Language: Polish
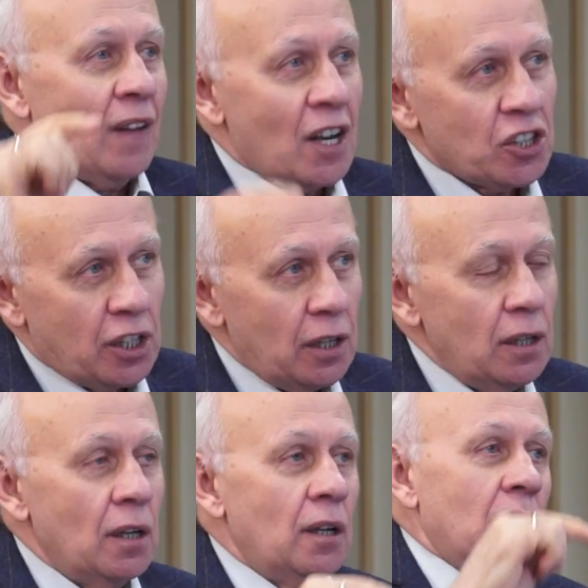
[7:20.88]
naszej,
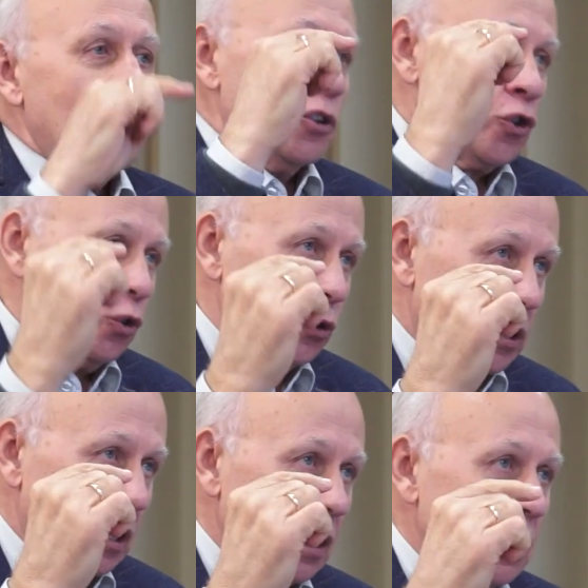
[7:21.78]

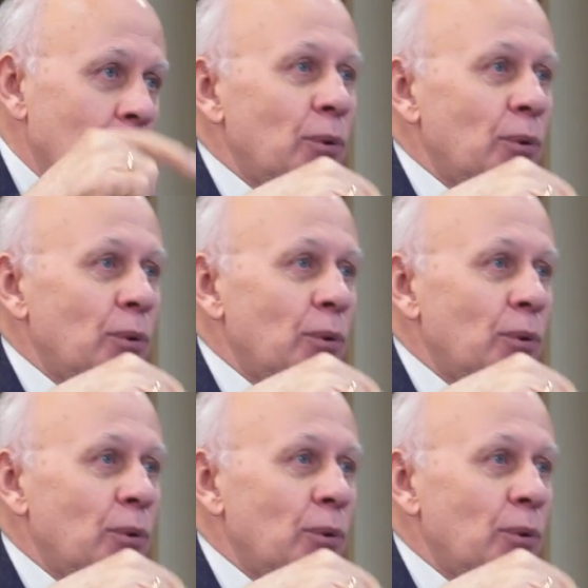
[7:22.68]
żółtej,